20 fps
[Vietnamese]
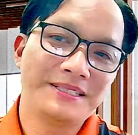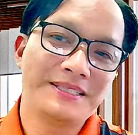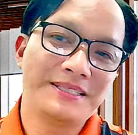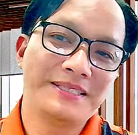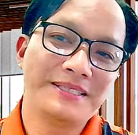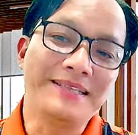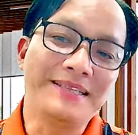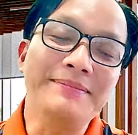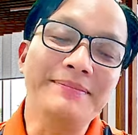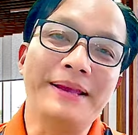
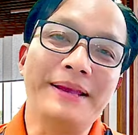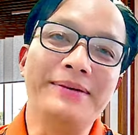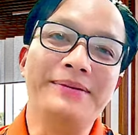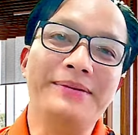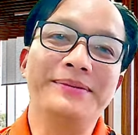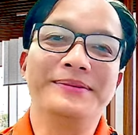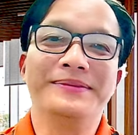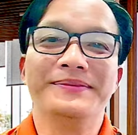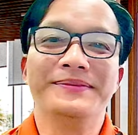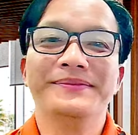tiếp
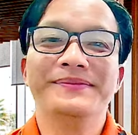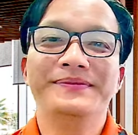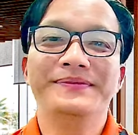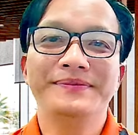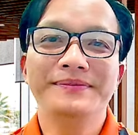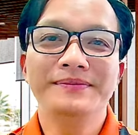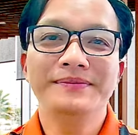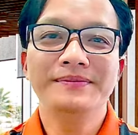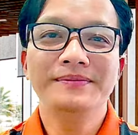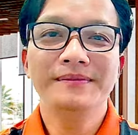theo
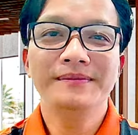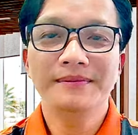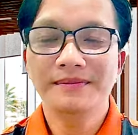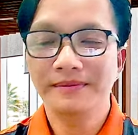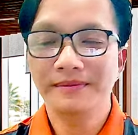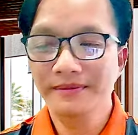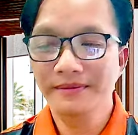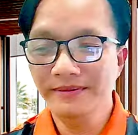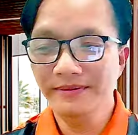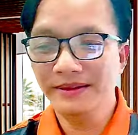
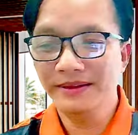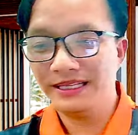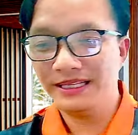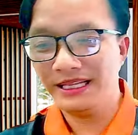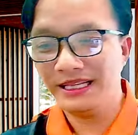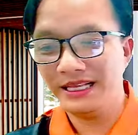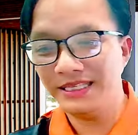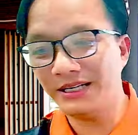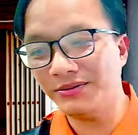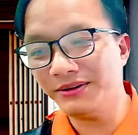
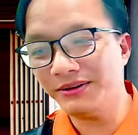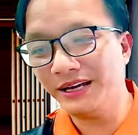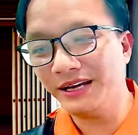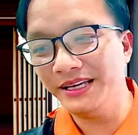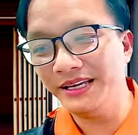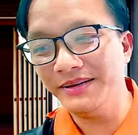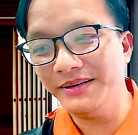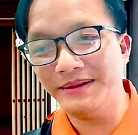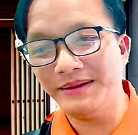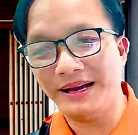thì sau
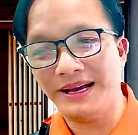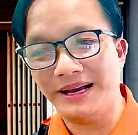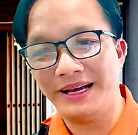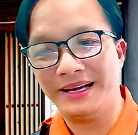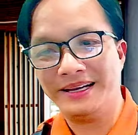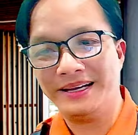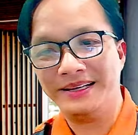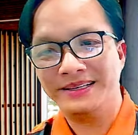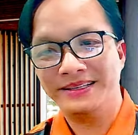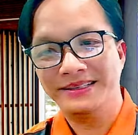khi mà
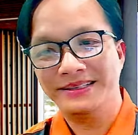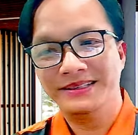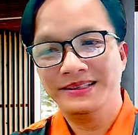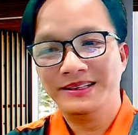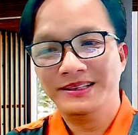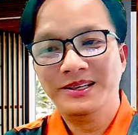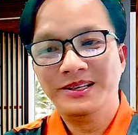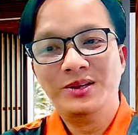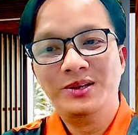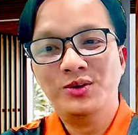
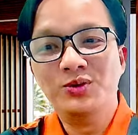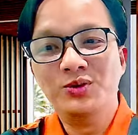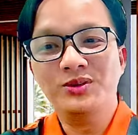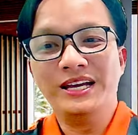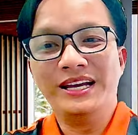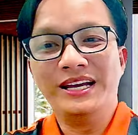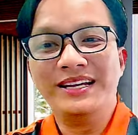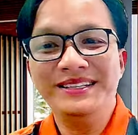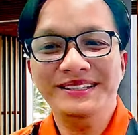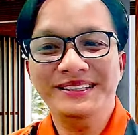chú
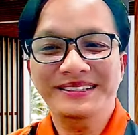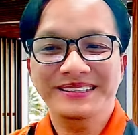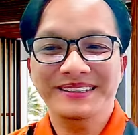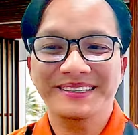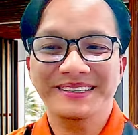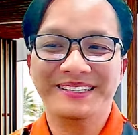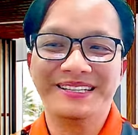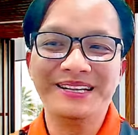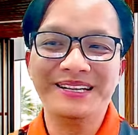chỉnh là chính